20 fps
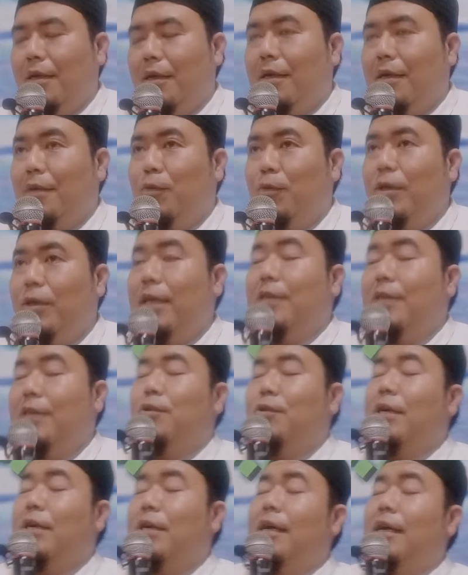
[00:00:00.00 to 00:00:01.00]
kemudian
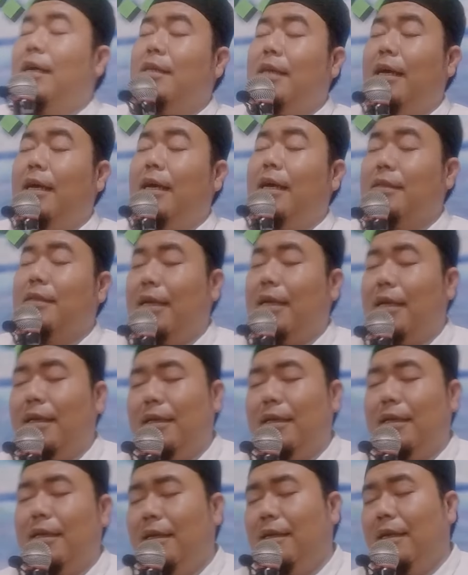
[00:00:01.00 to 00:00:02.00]
juga
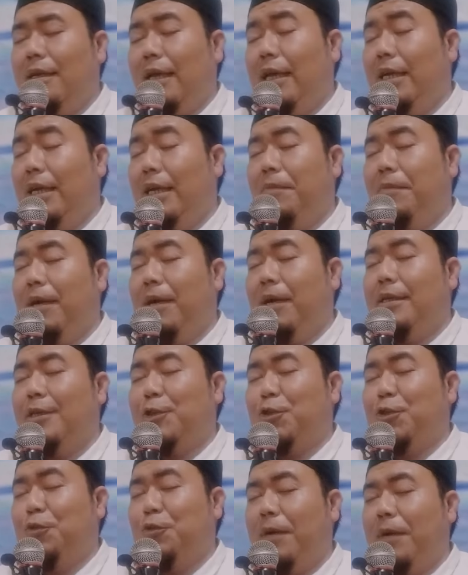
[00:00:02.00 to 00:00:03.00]
diantaranya hikmahnya
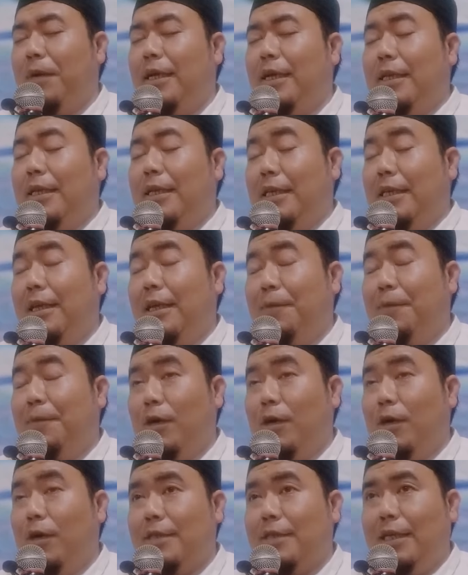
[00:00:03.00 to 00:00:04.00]
supaya tidak
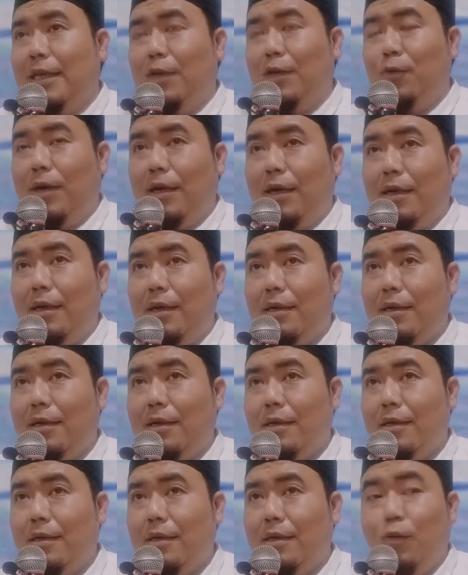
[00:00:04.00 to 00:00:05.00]
puasa di luar
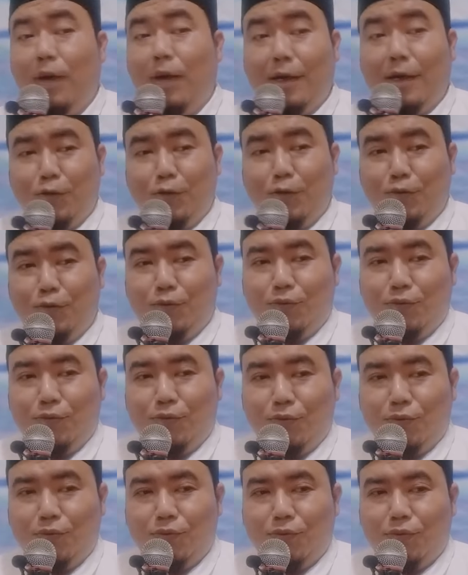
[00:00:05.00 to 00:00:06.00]
waktu
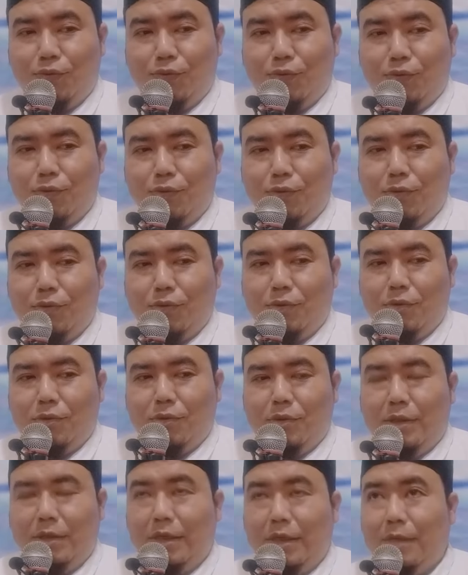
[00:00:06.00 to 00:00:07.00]

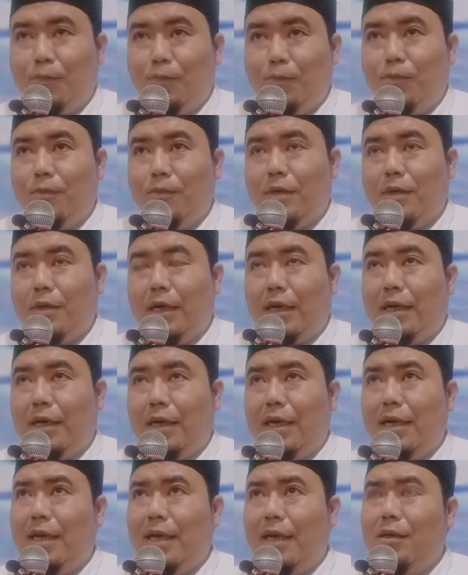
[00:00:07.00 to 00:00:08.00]
ya
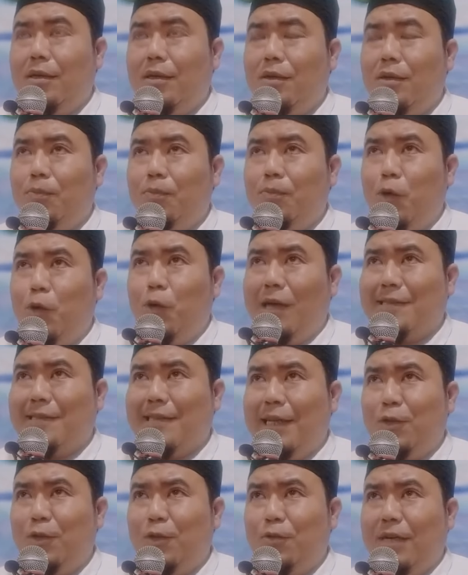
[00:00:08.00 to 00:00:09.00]
karena kan puasa
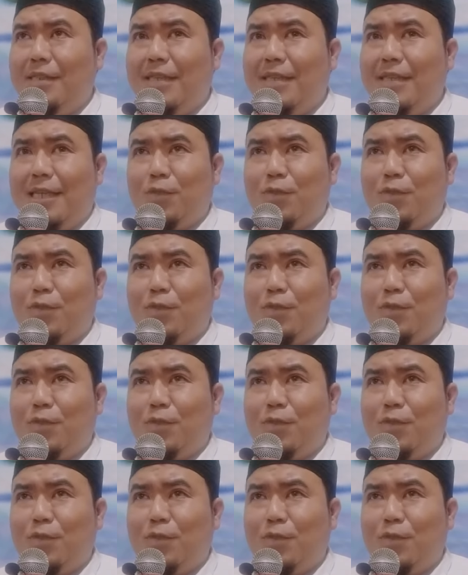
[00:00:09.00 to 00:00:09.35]
itu kan jelas